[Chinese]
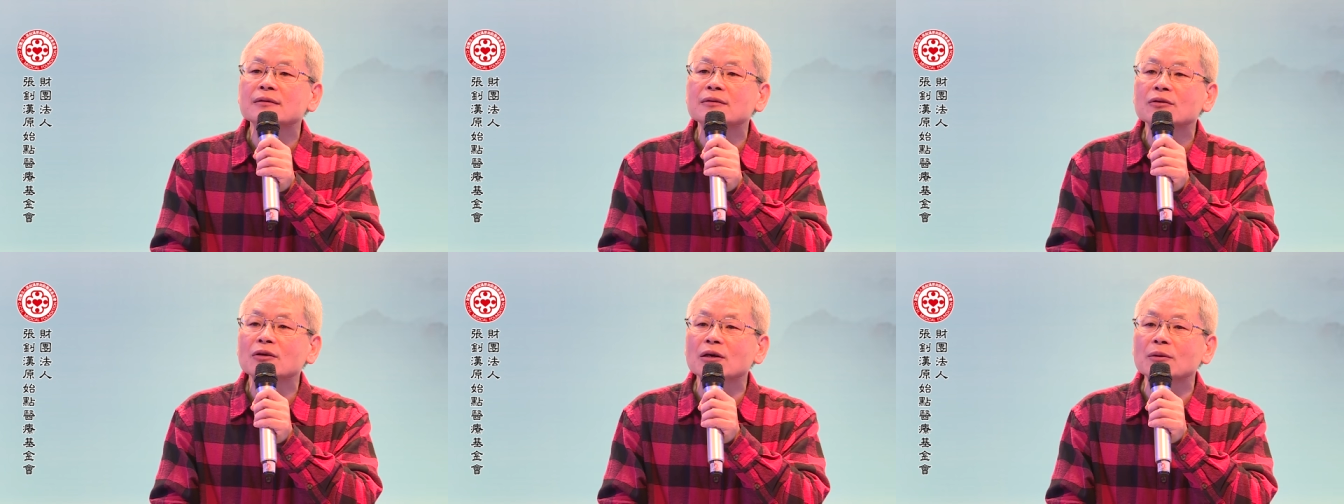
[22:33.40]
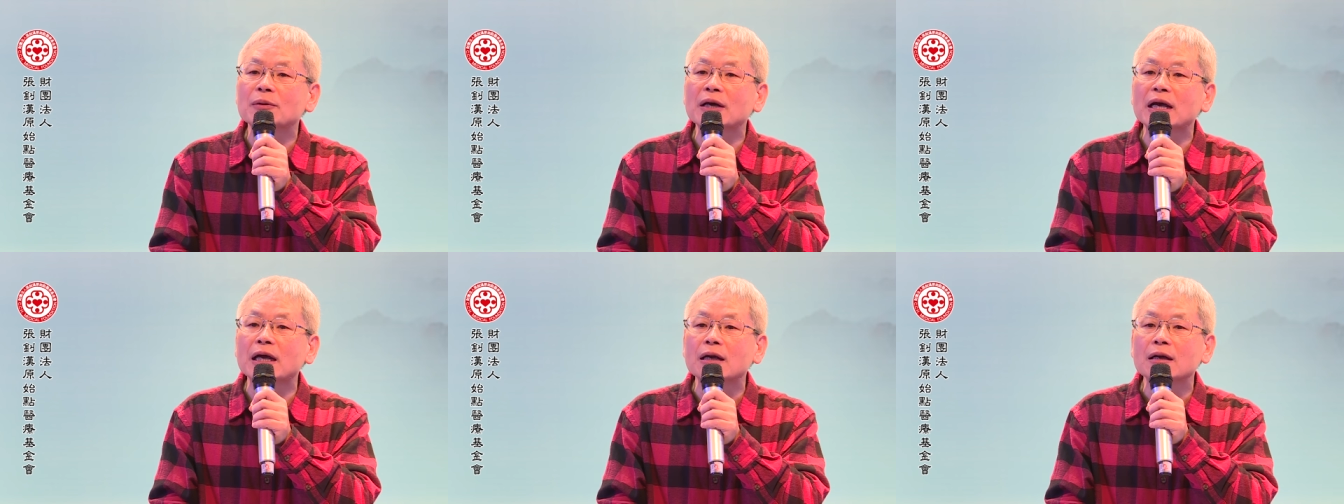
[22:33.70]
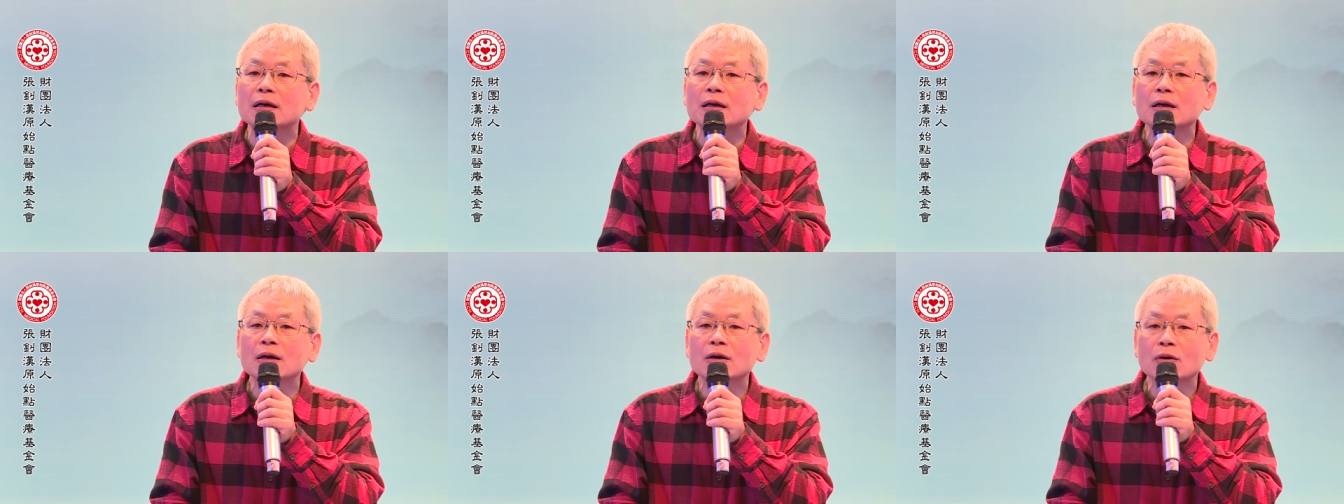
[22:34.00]
会不会？
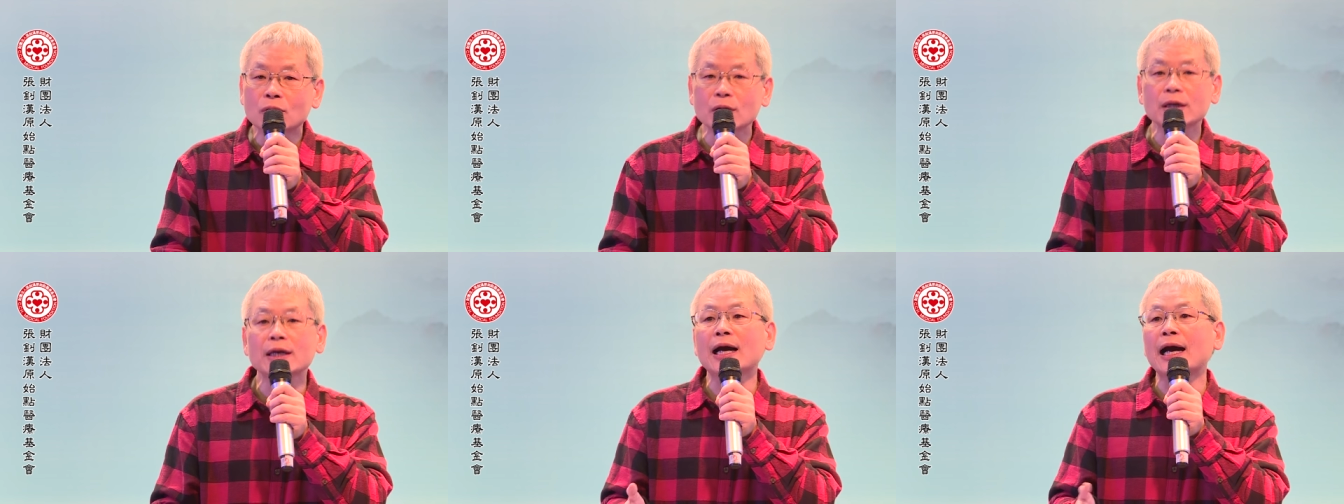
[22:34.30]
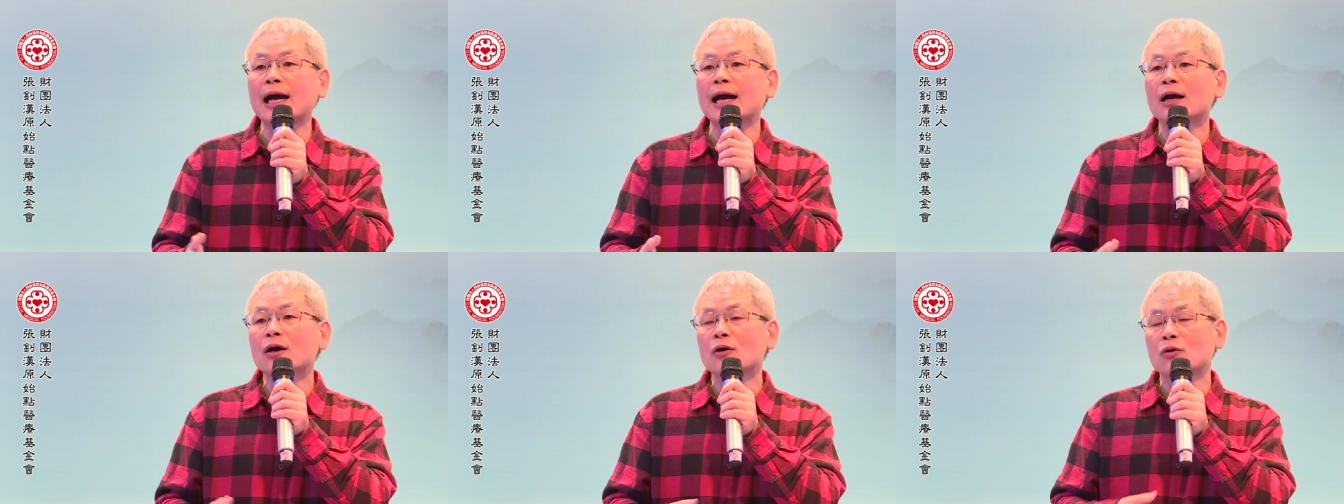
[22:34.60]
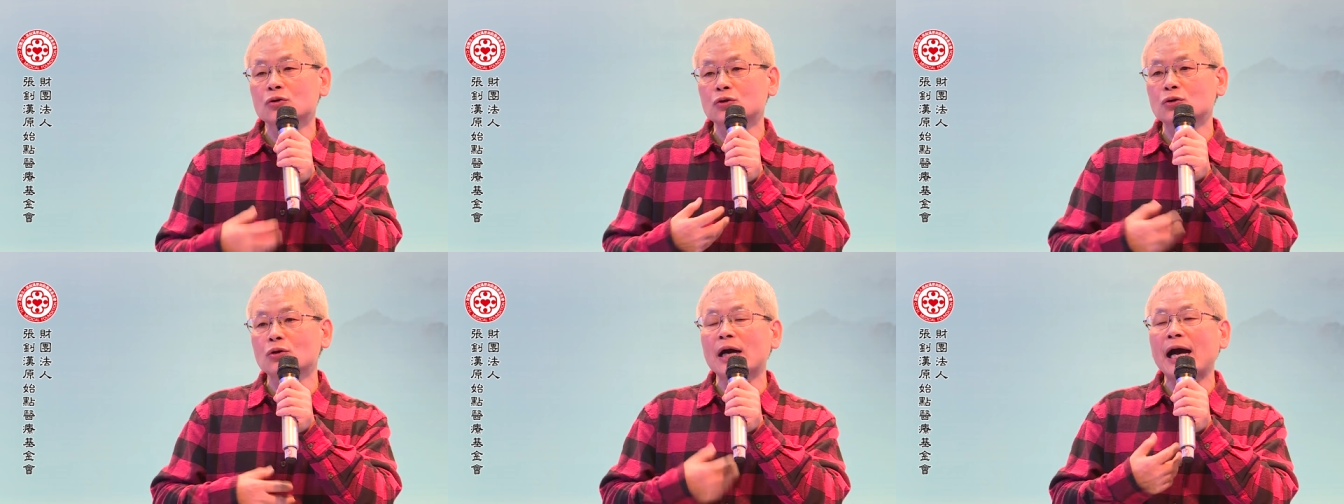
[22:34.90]
会啊！
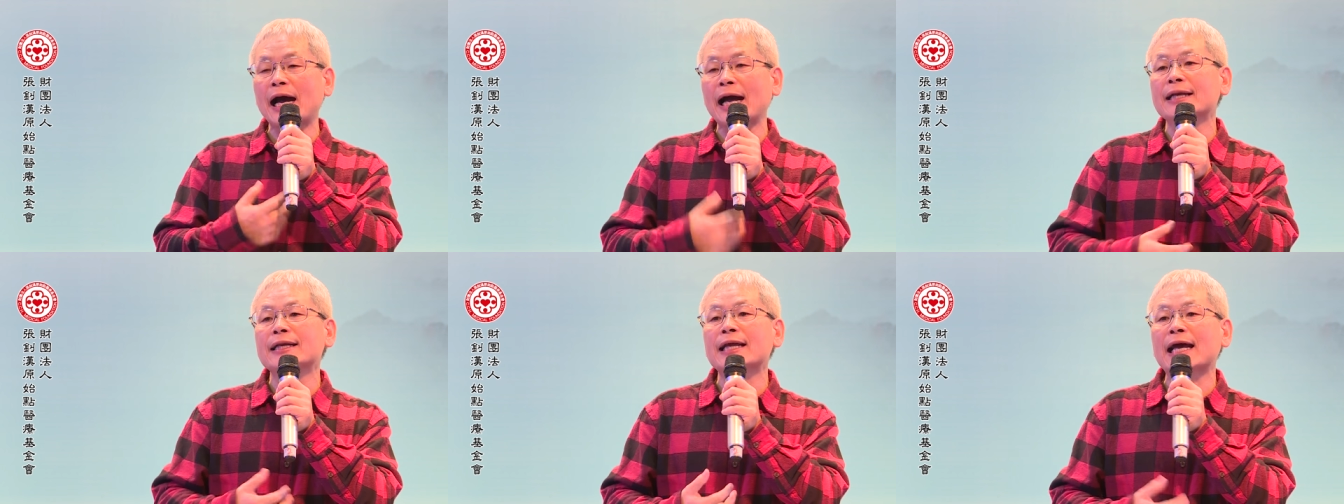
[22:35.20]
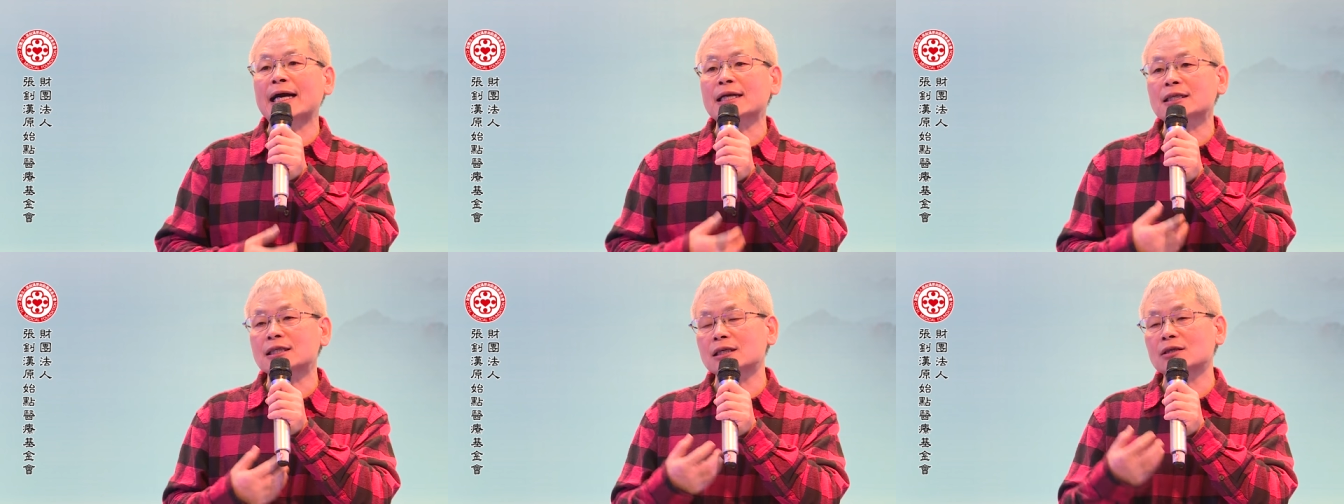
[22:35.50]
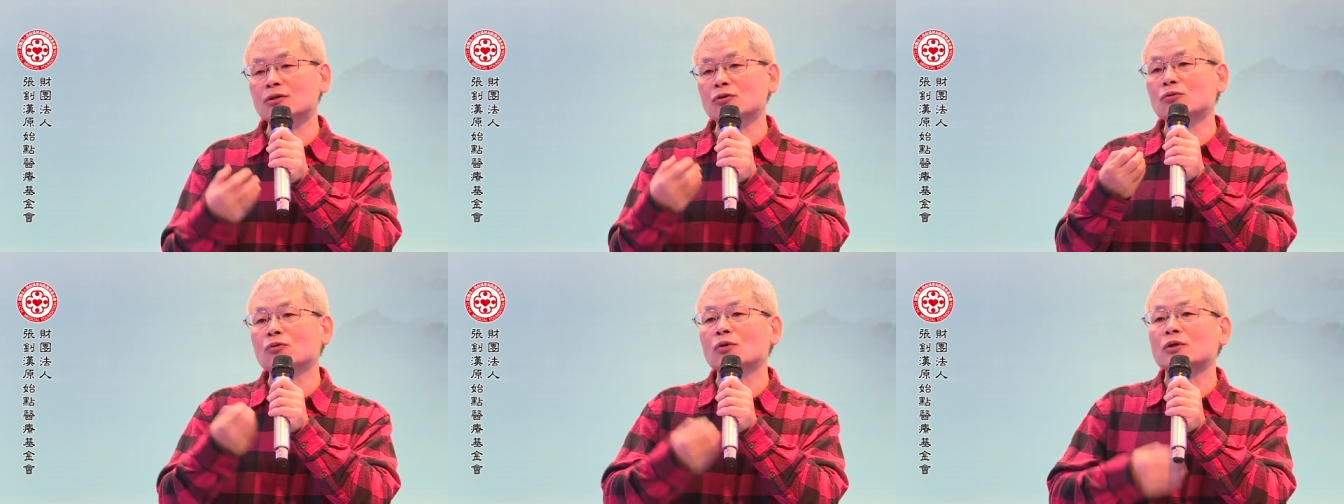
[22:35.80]
我说寒凉
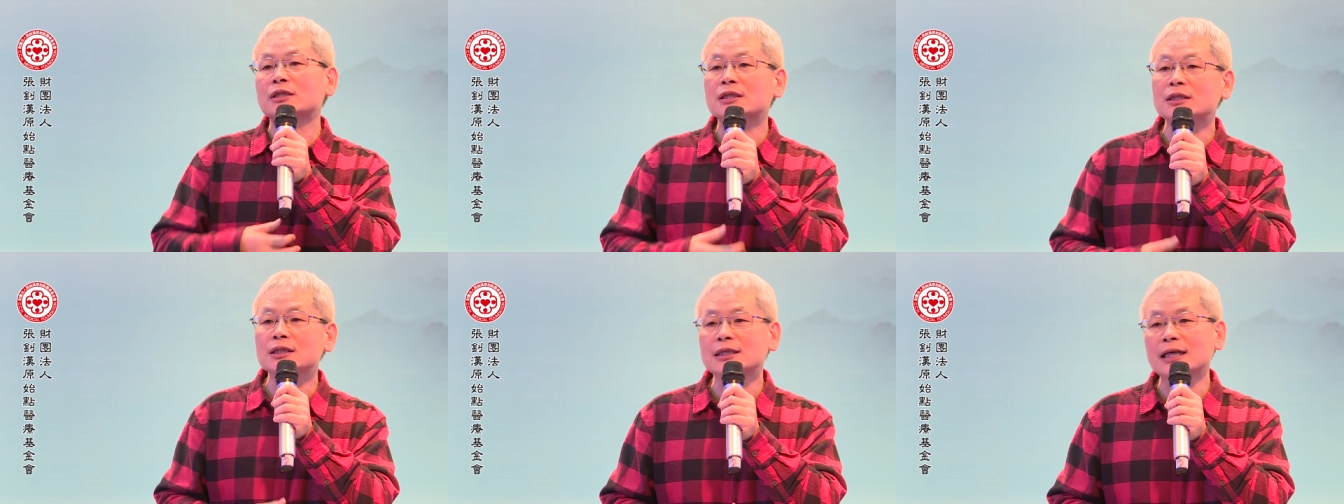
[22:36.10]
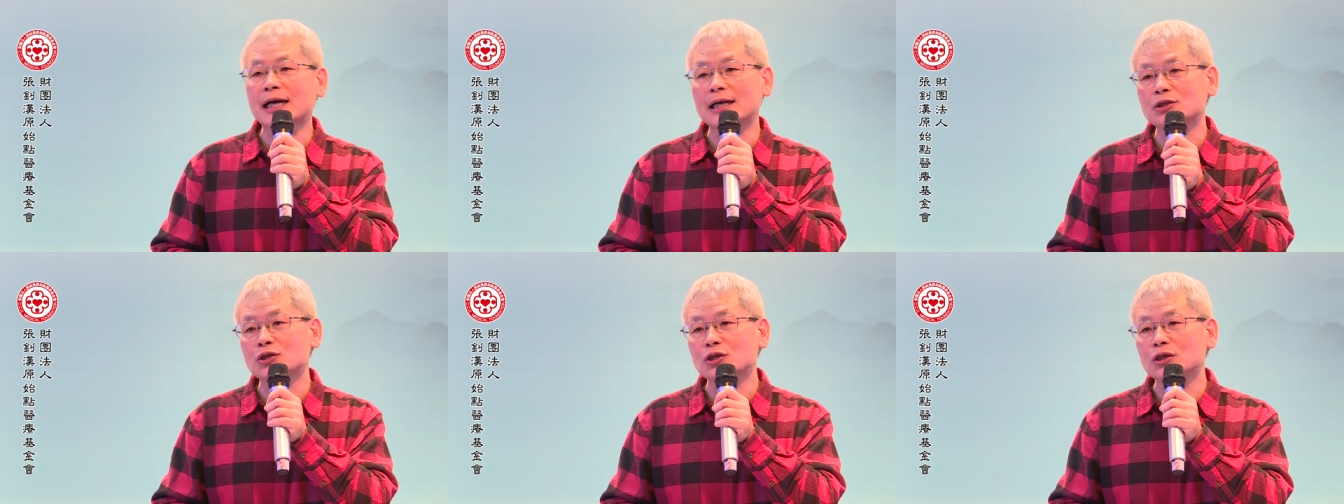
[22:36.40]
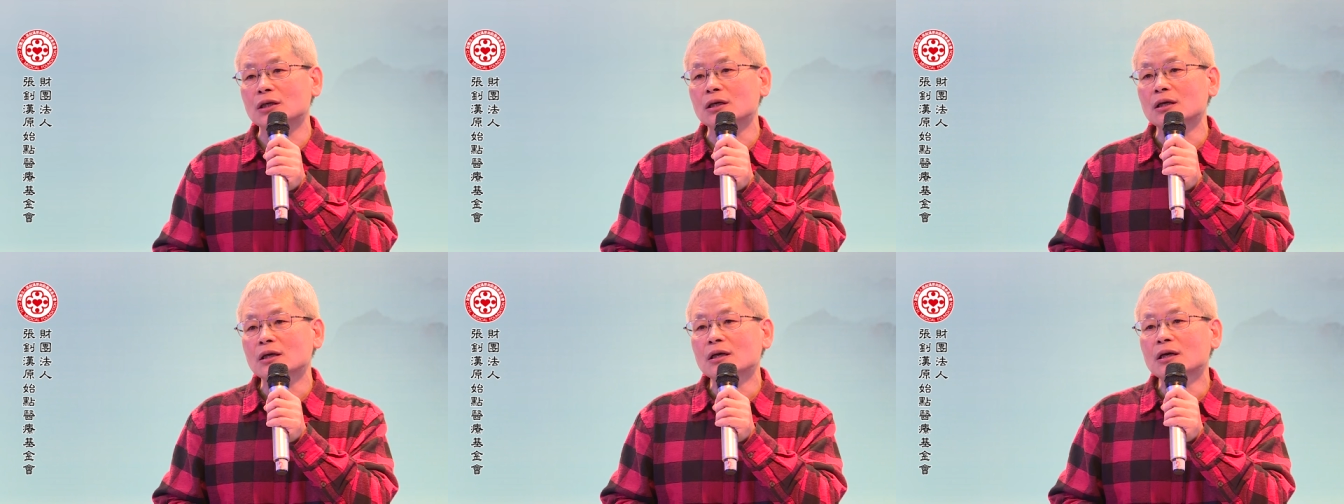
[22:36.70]
性如果吃下去，